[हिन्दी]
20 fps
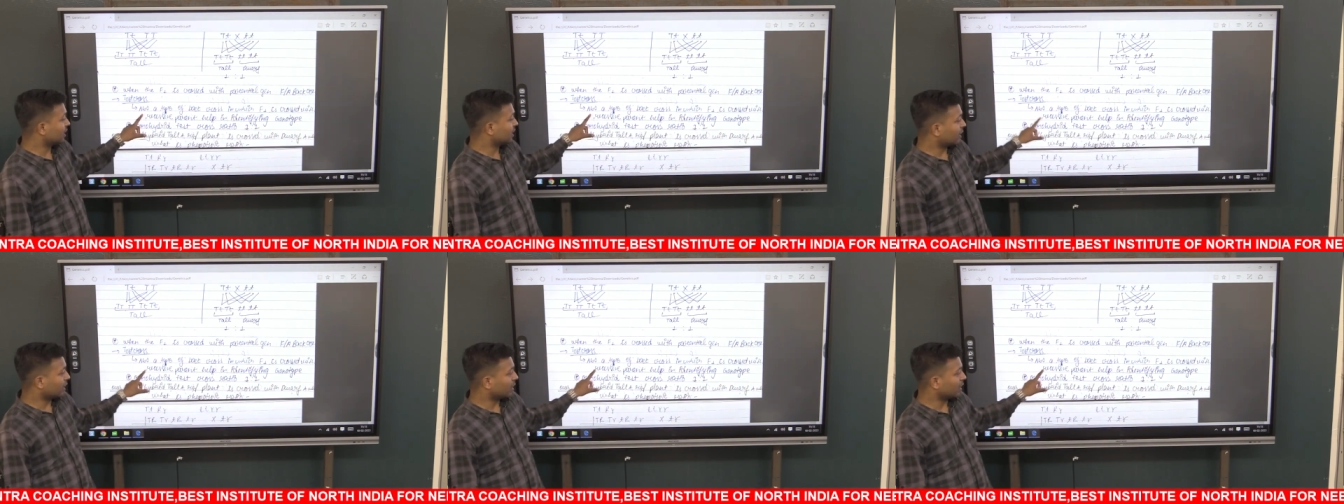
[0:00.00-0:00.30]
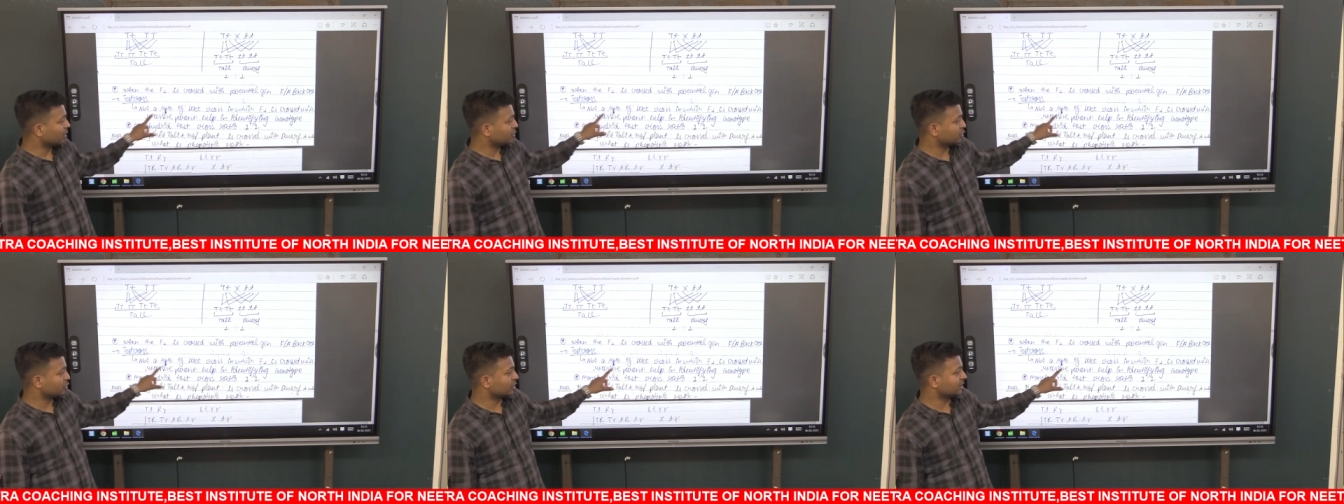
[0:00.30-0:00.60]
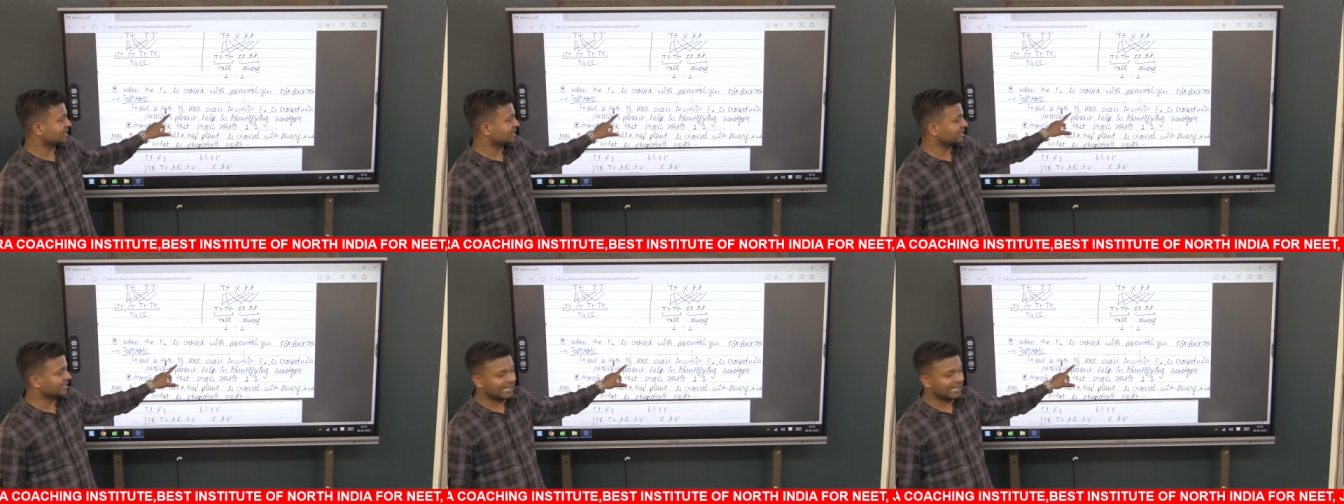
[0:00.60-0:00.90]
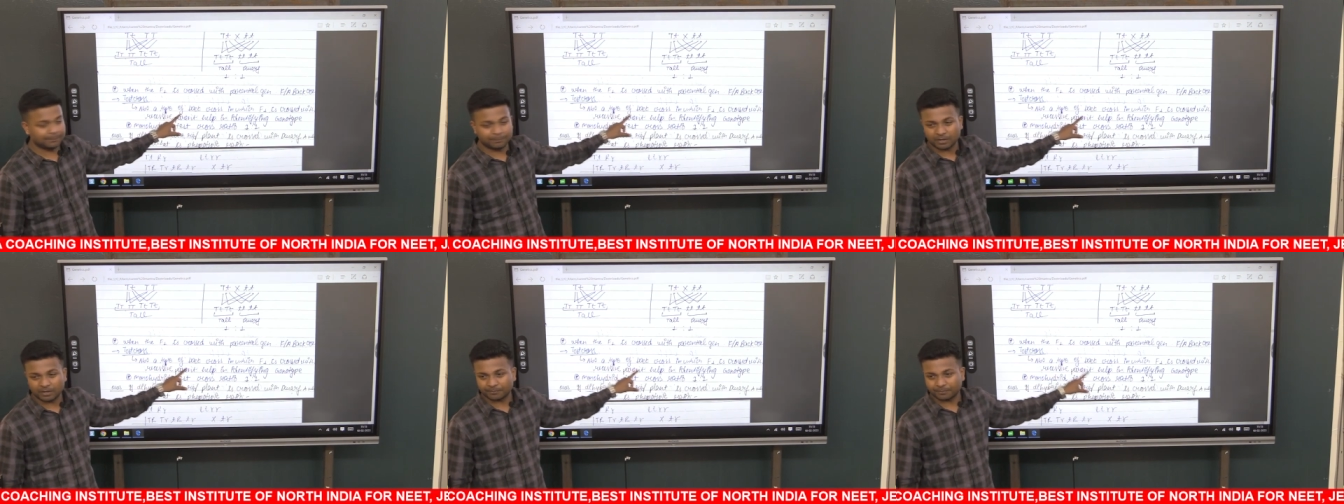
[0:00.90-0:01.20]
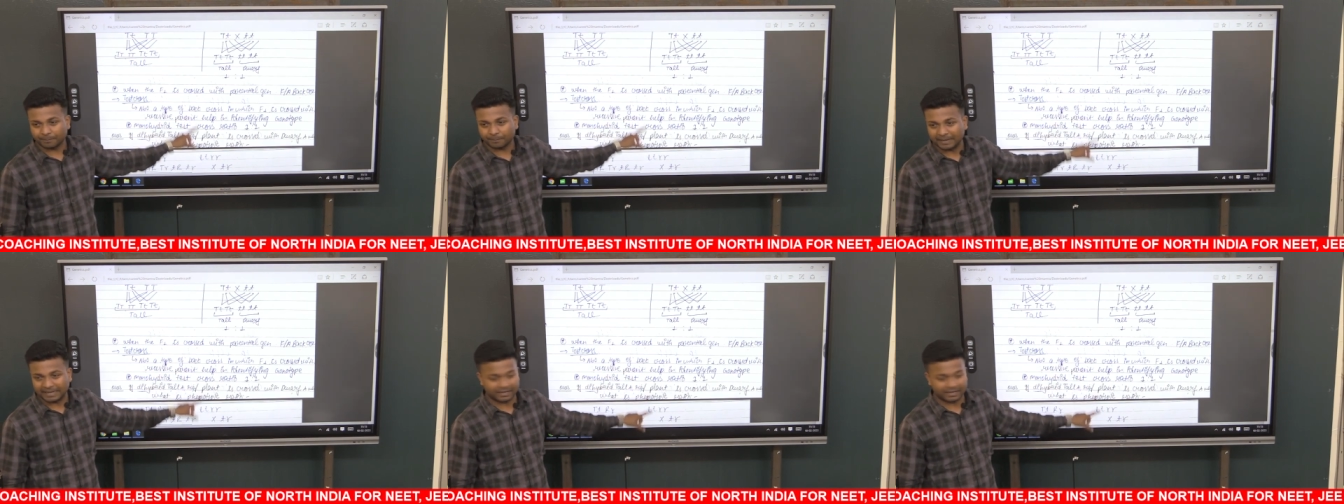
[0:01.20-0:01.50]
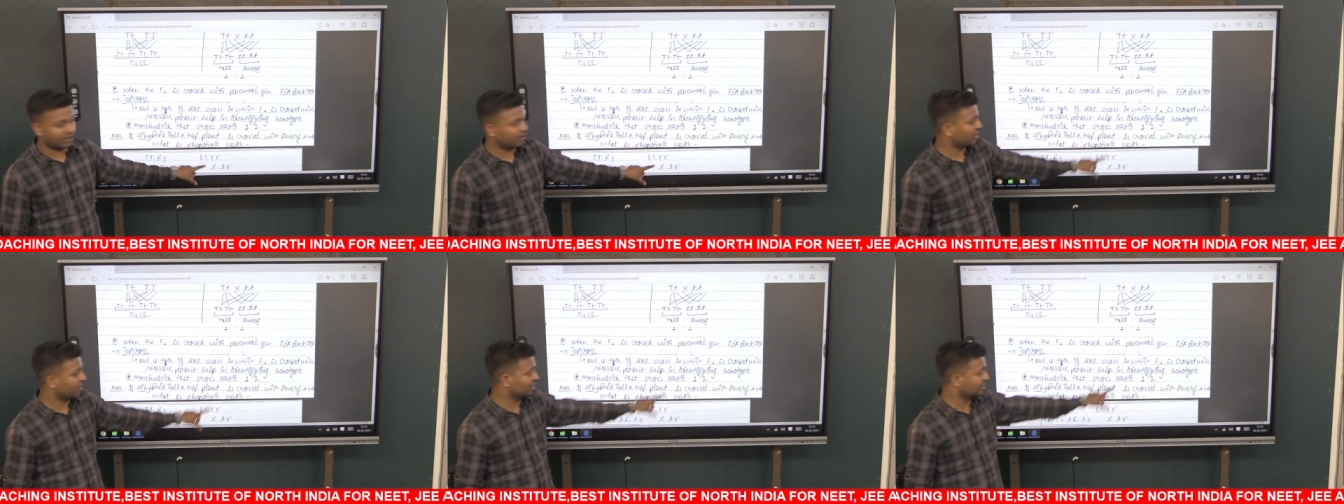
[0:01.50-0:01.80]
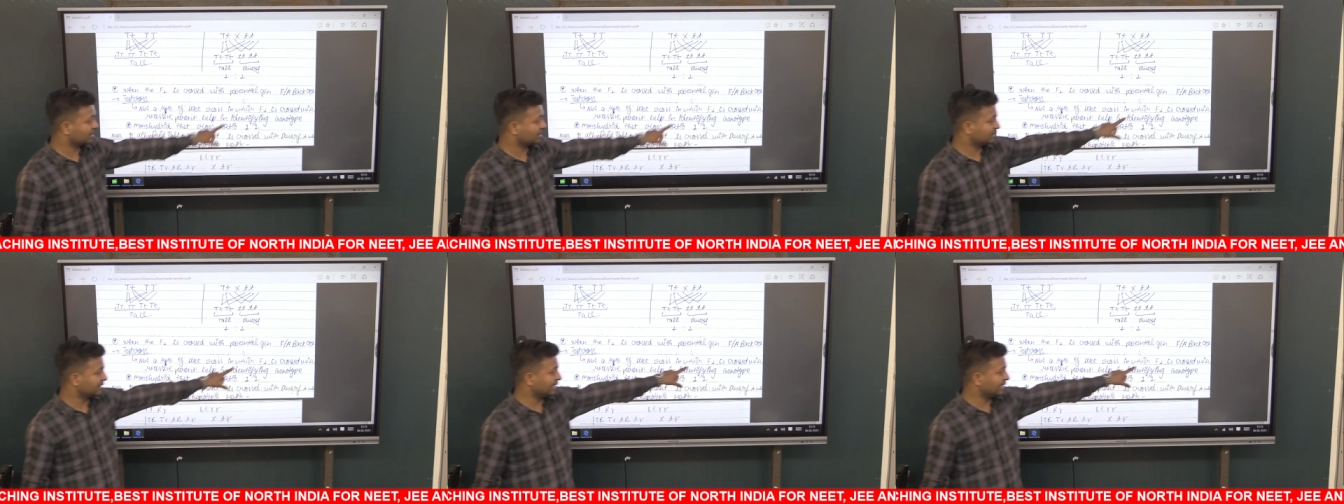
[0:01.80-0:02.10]
ऑल्सो इज द टाइप ऑफ बैक क्रॉस
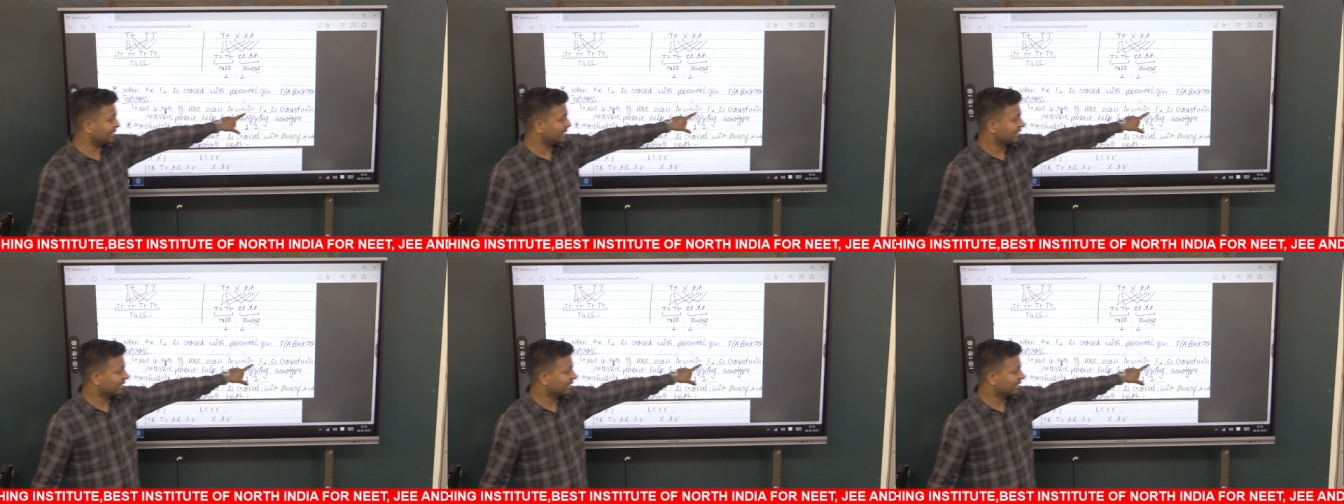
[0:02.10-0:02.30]
ठीक